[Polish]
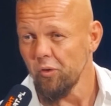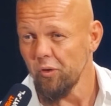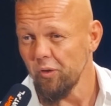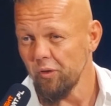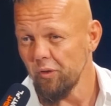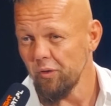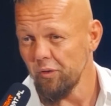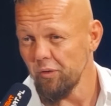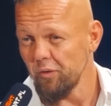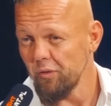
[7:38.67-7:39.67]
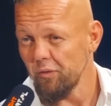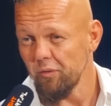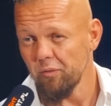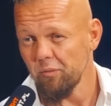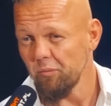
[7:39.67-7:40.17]
Y,
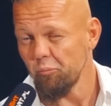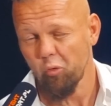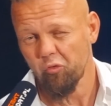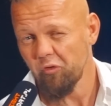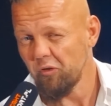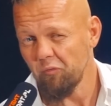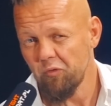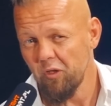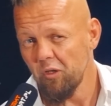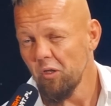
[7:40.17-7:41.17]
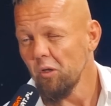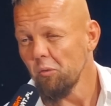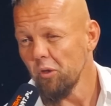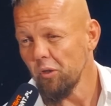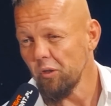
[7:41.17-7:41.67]
pozytywni,
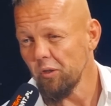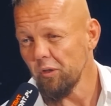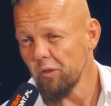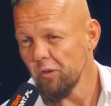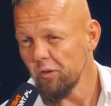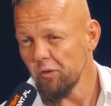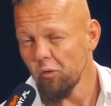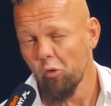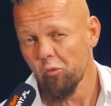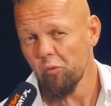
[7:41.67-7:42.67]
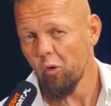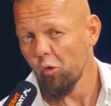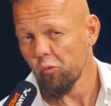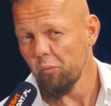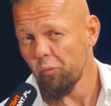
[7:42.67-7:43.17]
y, orły,
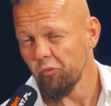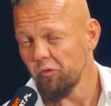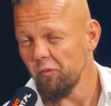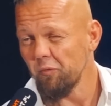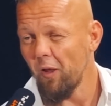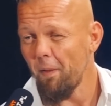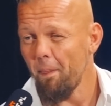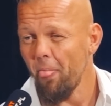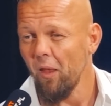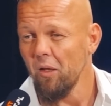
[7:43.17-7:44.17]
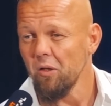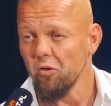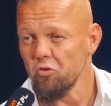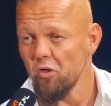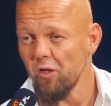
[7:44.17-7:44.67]
orły pozytywne,
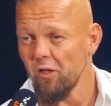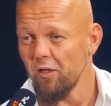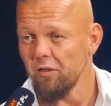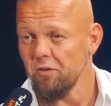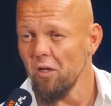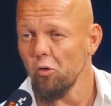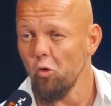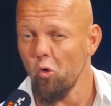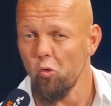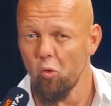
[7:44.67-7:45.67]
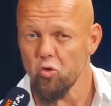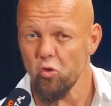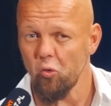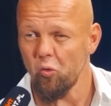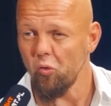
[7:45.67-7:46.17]
gdzie nie tylko
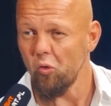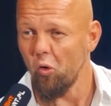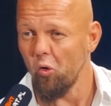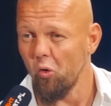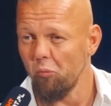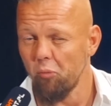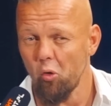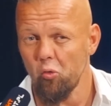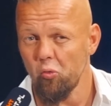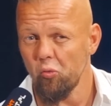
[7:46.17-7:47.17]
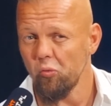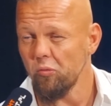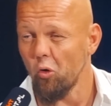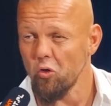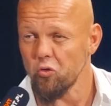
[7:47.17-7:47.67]
ogłoszą o Bogu,
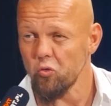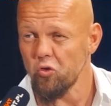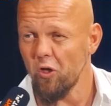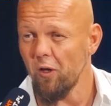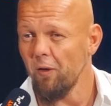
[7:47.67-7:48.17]
o Jezusie,